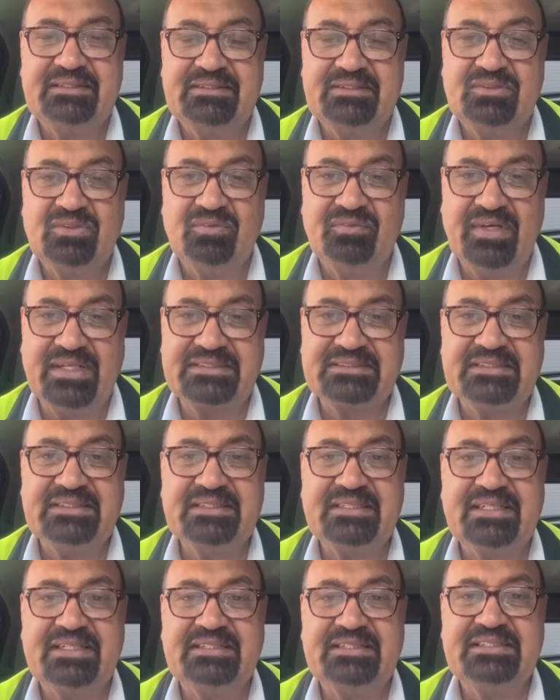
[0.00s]
जो वेस्टर्न
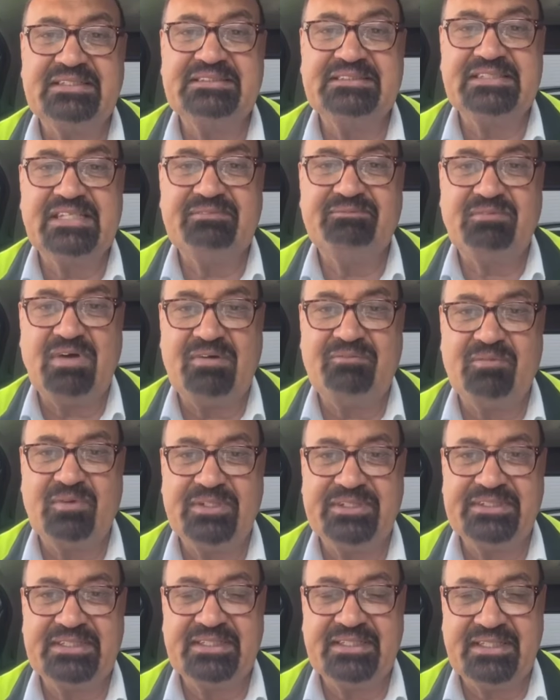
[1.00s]
कंट्रीज की
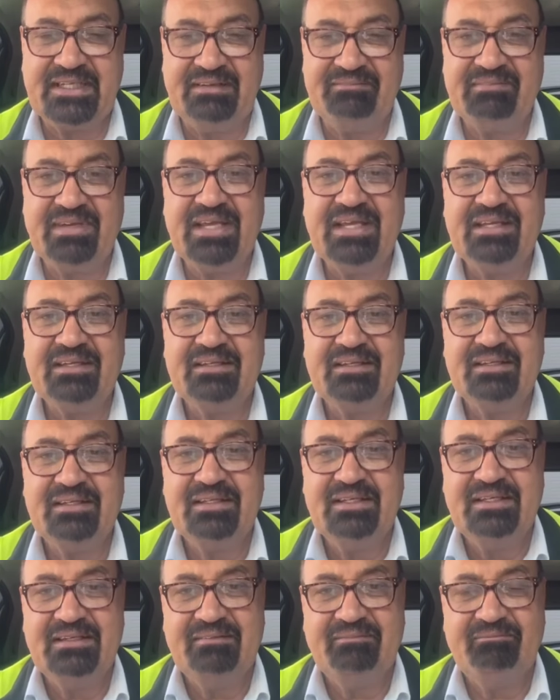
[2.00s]
पॉपुलेशन कम है
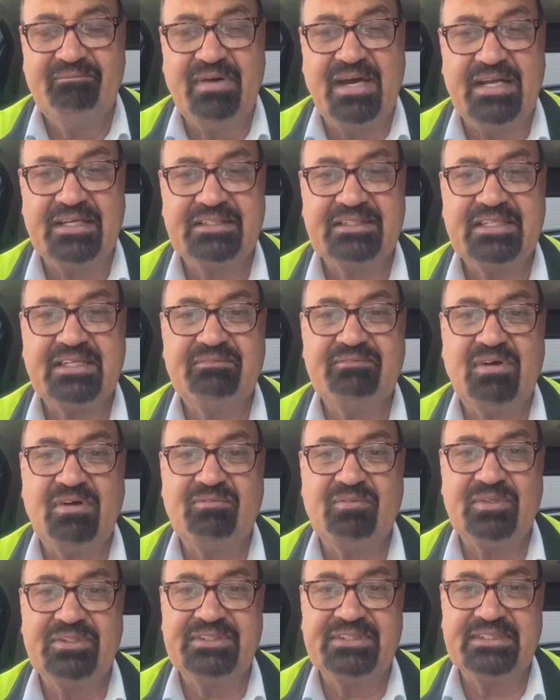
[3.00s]
भारत की
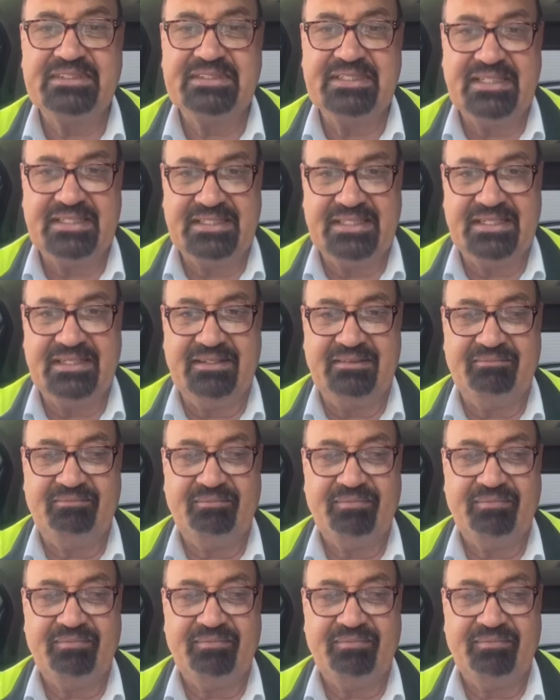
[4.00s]
पॉपुलेशन ज्यादा है